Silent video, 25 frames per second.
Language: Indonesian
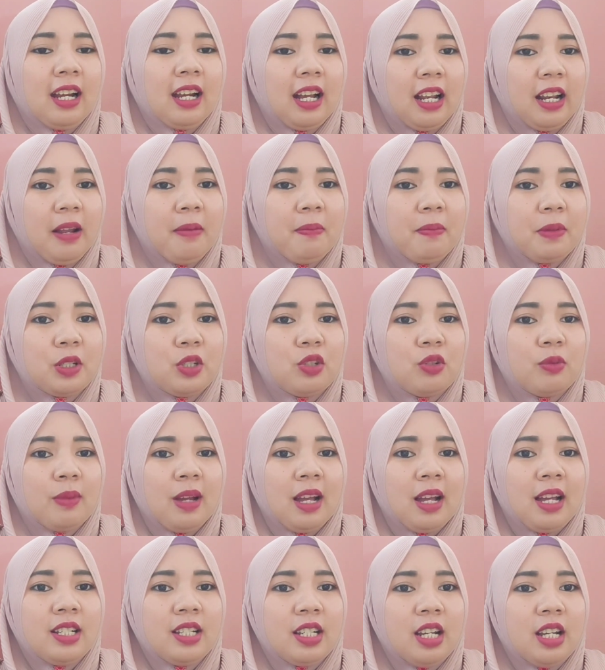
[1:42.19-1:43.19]
Karena
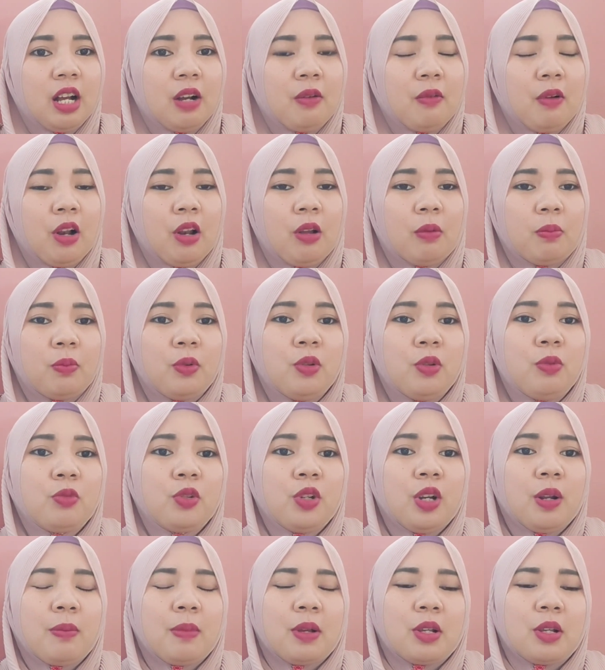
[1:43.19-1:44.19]
percuma aja, walaupun
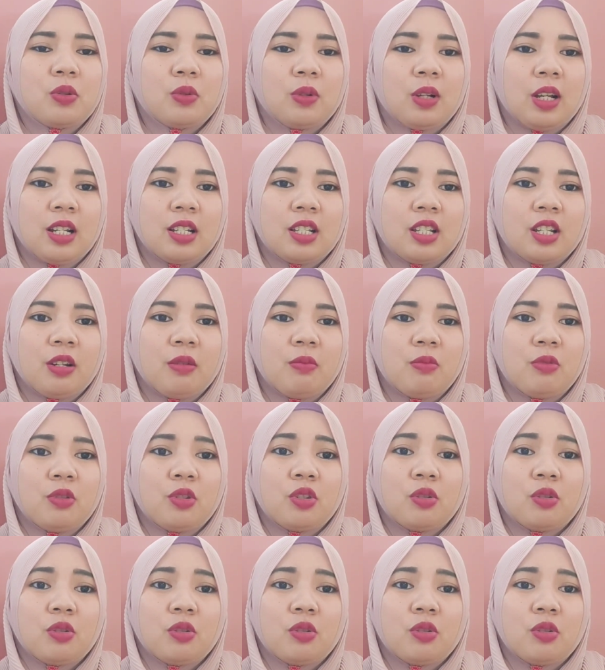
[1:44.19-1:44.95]
Bunda masukkan 1000